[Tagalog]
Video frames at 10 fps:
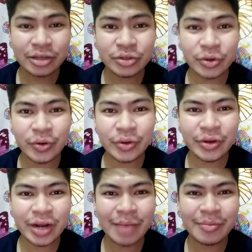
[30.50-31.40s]
So,
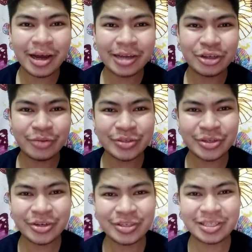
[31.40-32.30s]
yun ang nga mga
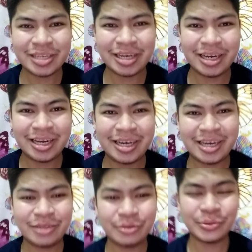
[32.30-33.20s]
ka-jomsters. Uh, ah,
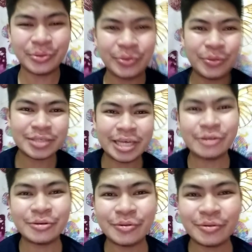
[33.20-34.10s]
tuturo ko sa
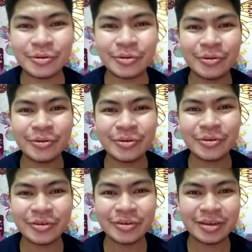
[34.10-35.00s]
inyo
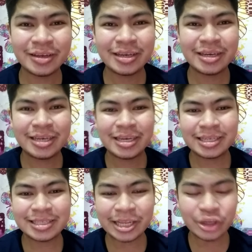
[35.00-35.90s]
kung
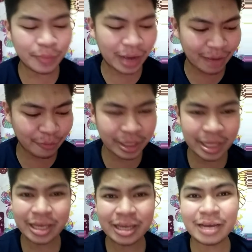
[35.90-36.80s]
saan nyo pa
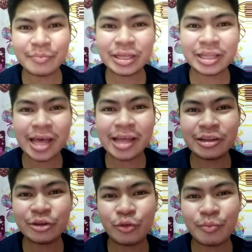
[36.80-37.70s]
pwedeng
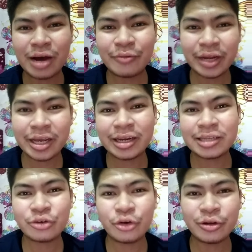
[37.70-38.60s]
gamitin yung mga
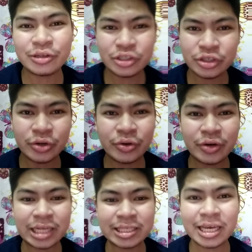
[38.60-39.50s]
fragrance oils nyo.
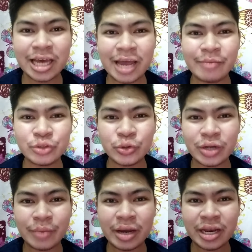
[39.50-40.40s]
Kasi I'm sure
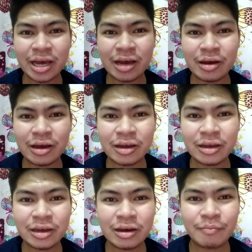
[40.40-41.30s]
naman na
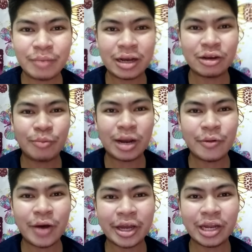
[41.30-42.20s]
pag
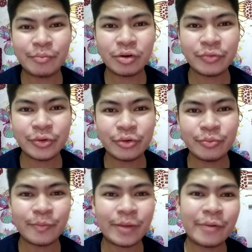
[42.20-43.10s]
gumagawa kayo ng perfume,
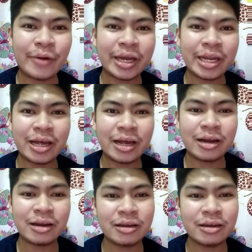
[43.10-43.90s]
gumagawa kayo ng